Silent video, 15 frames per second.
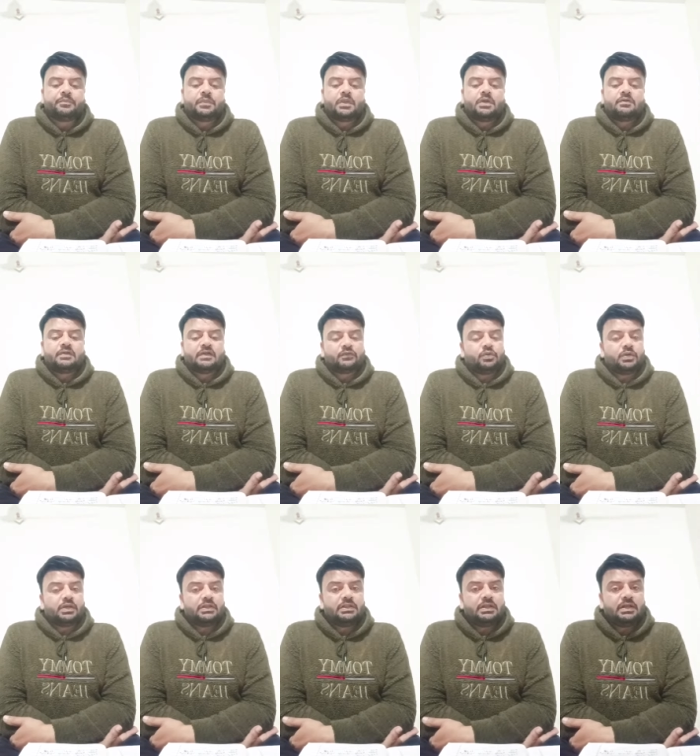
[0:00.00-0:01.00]
सरसों
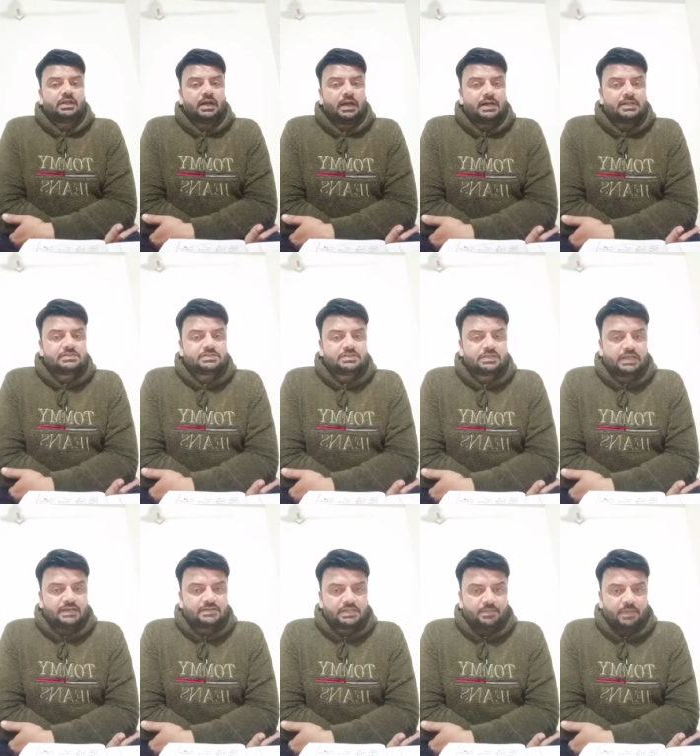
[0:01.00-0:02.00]
के अंदर आज
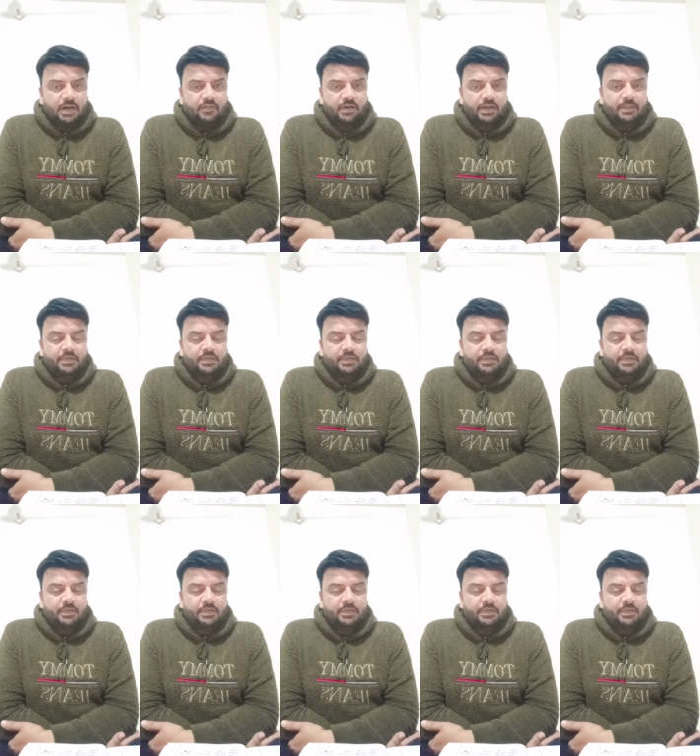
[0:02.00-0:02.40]
कैसे भाव रहे